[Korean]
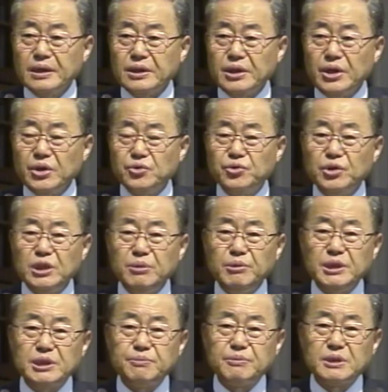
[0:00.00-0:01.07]
예수님이
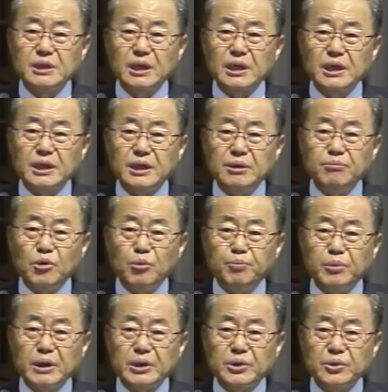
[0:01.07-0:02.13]
십자가에 못
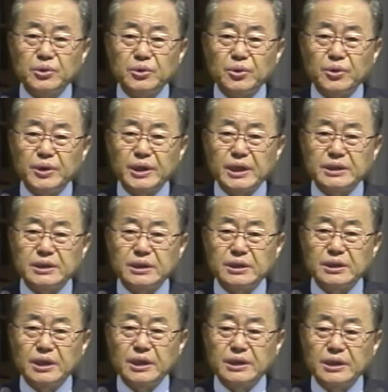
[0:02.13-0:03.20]
박혀 돌아가실
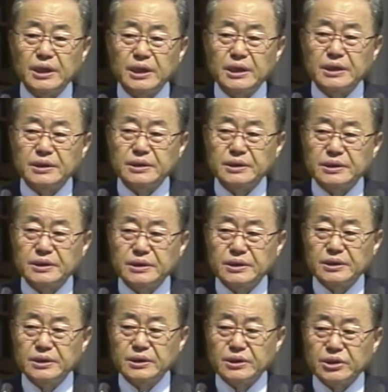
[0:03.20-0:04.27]
때에
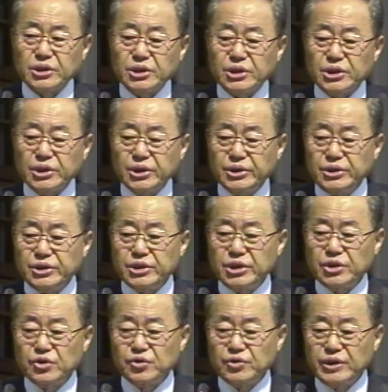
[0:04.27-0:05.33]
큰
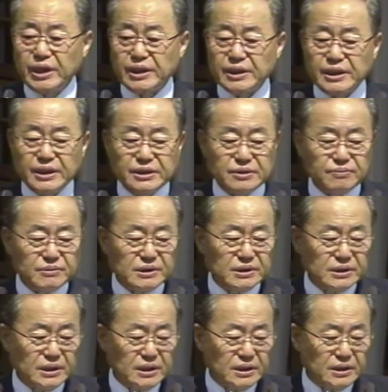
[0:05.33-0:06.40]
실수를 한 게 있습니다.
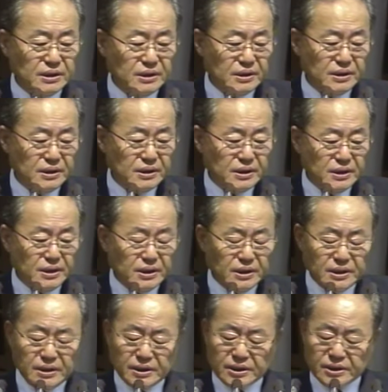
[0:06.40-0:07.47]

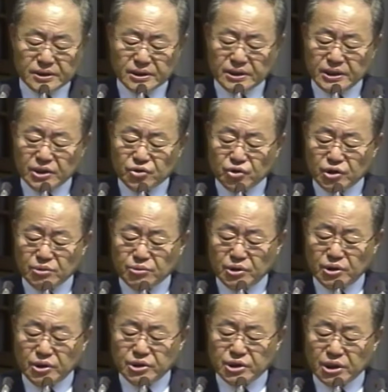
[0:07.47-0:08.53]
그것은
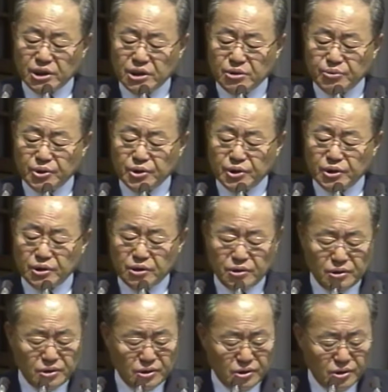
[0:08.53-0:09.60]
예수님을 세 번을
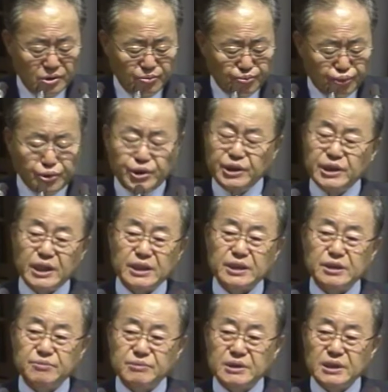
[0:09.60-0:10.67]
부인하는
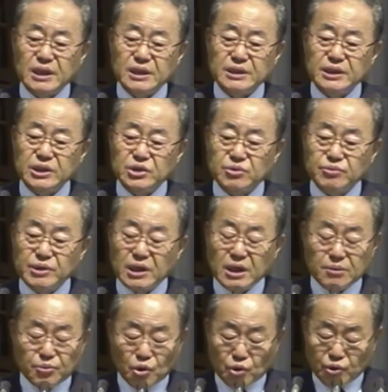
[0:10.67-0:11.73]
겁니다. 예수님 내가
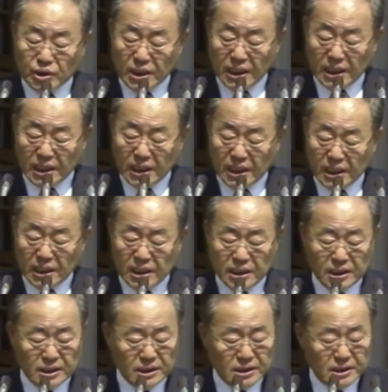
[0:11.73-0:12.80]
모른다.
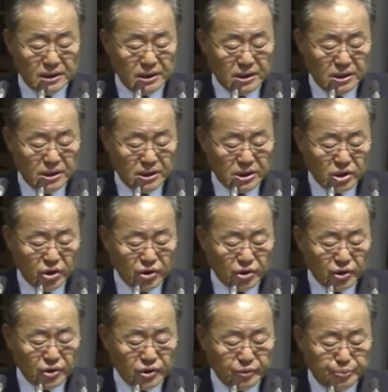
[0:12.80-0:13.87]
그
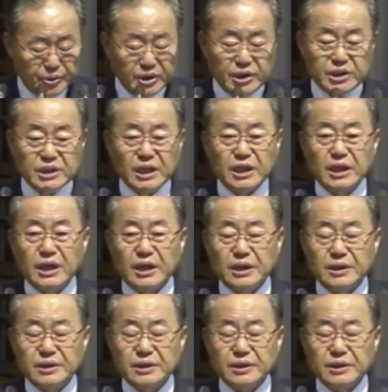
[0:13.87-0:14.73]
어느 비자가